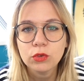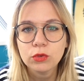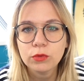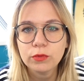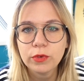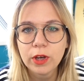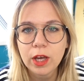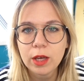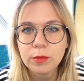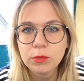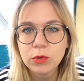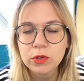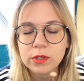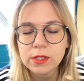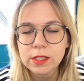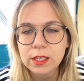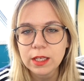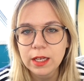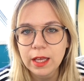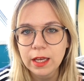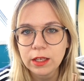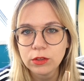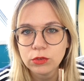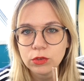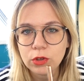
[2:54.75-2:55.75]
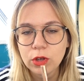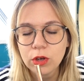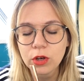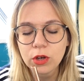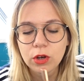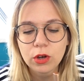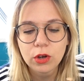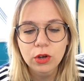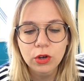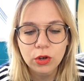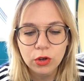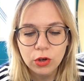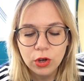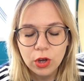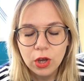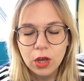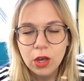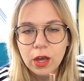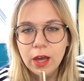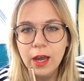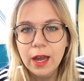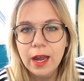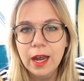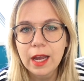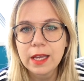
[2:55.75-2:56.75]
Donc vraiment, ces liners... Euh,
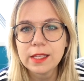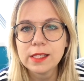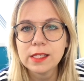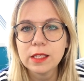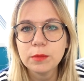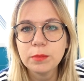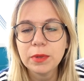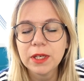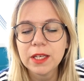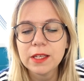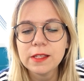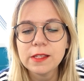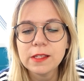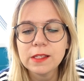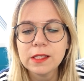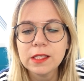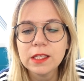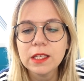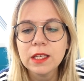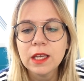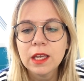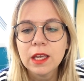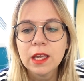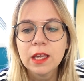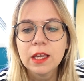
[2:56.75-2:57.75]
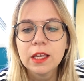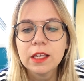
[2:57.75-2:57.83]
assez précis